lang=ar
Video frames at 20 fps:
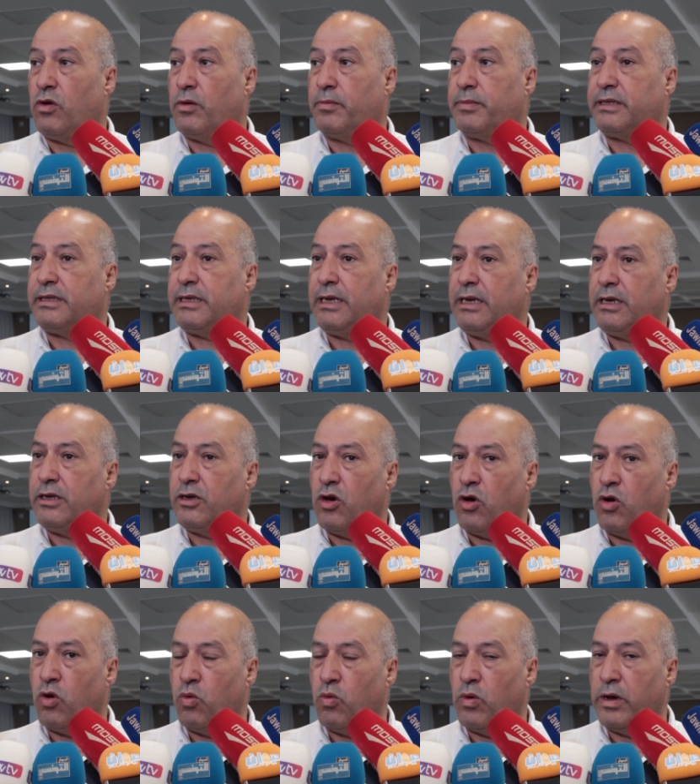وبالتالي
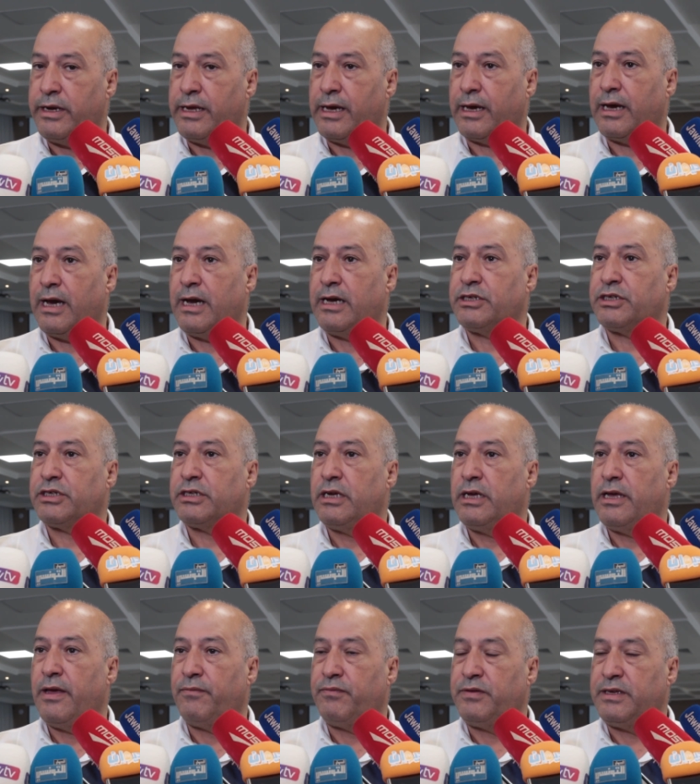هو نقاش
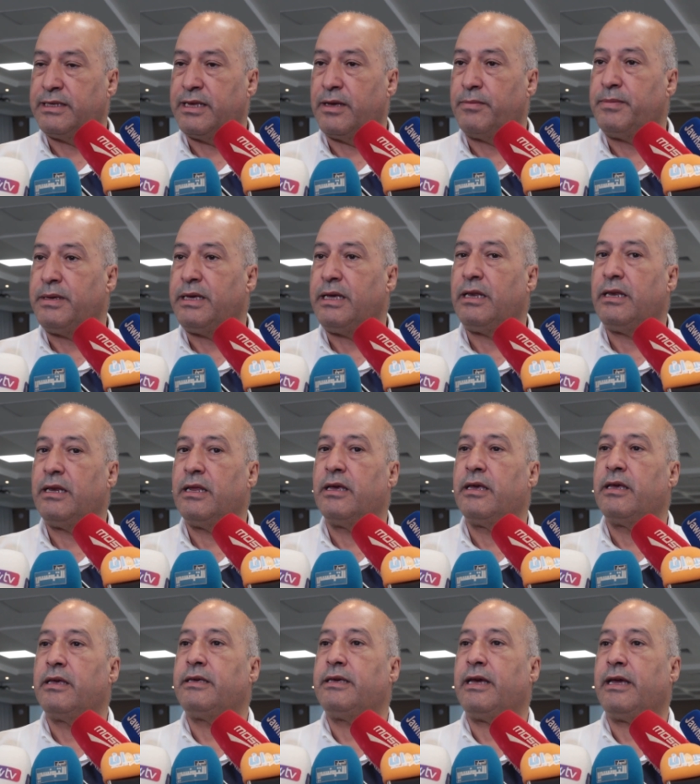في سبيل
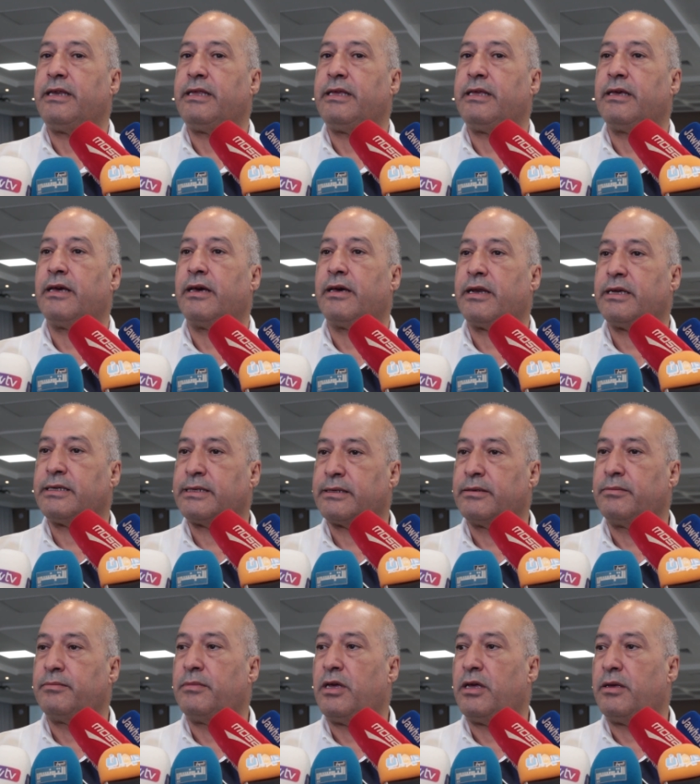يعني
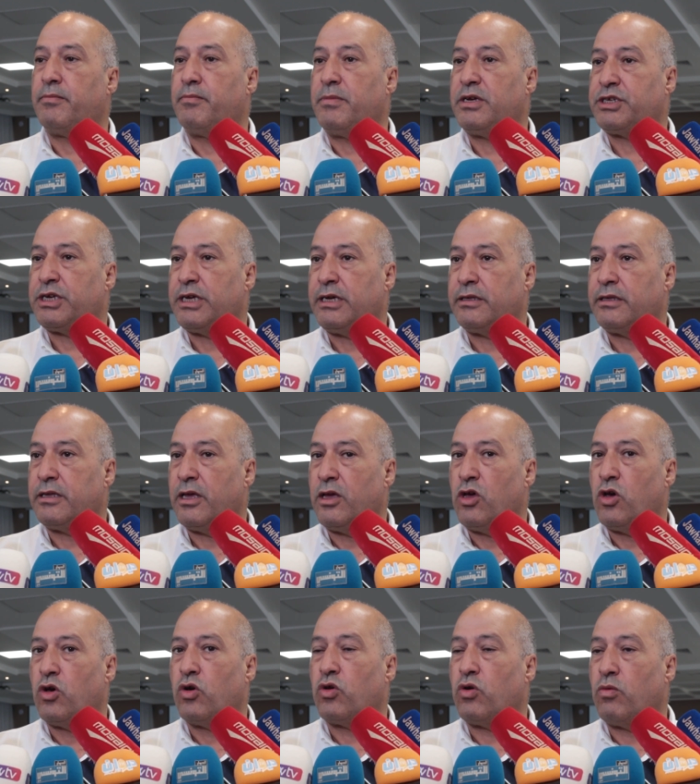رسم مشهد
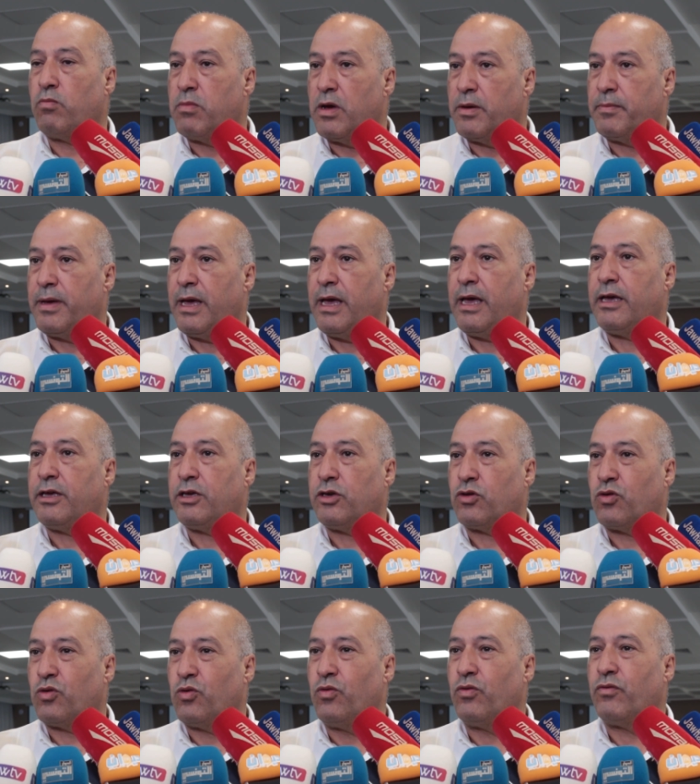ربما
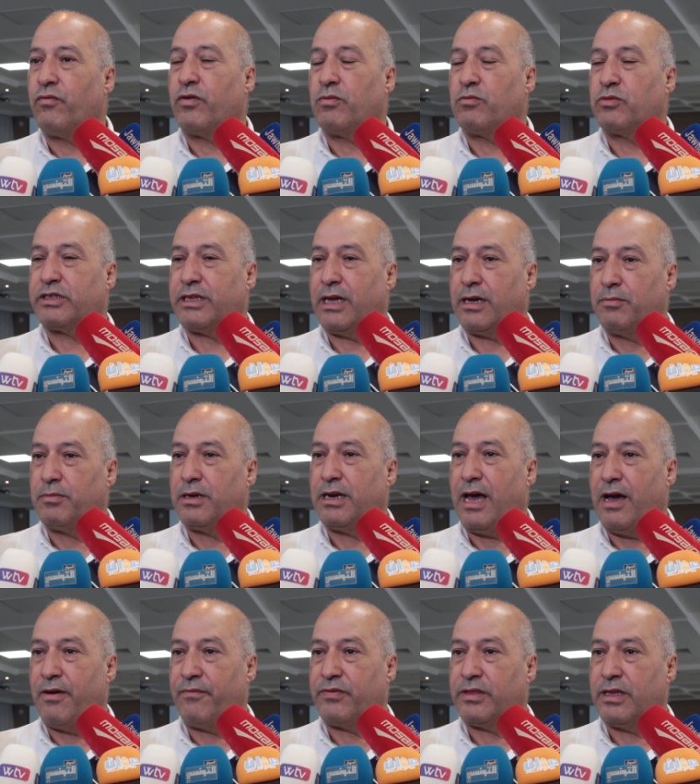يكون في المستقبل
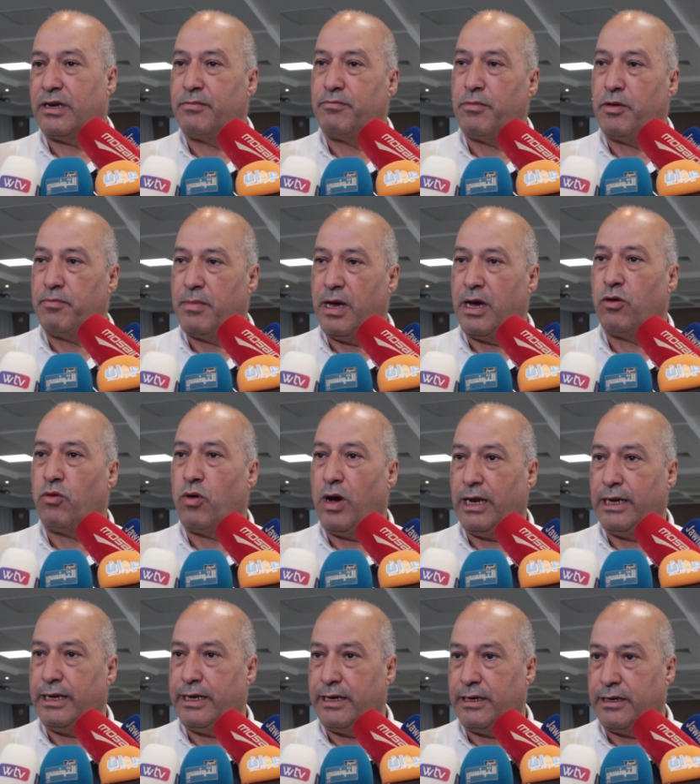افضل مما هو
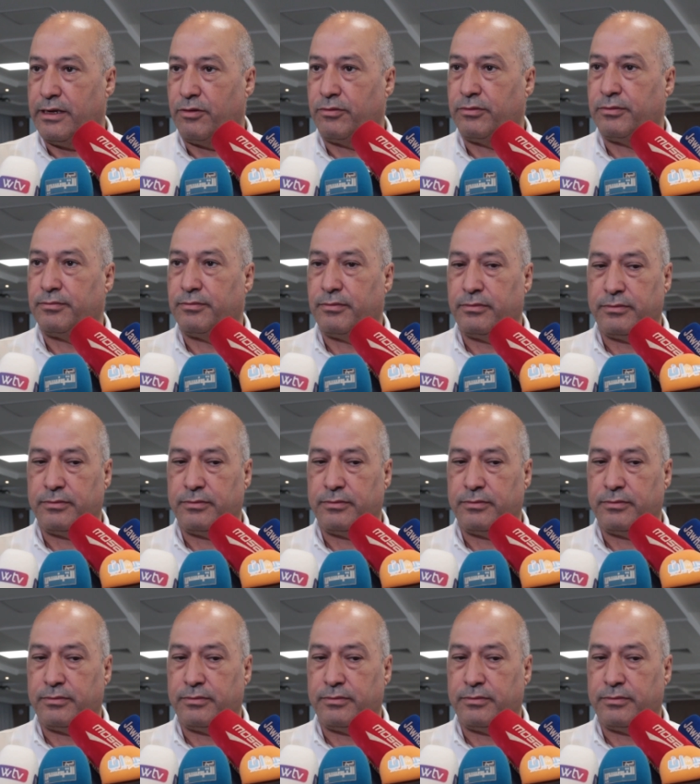عليه اليوم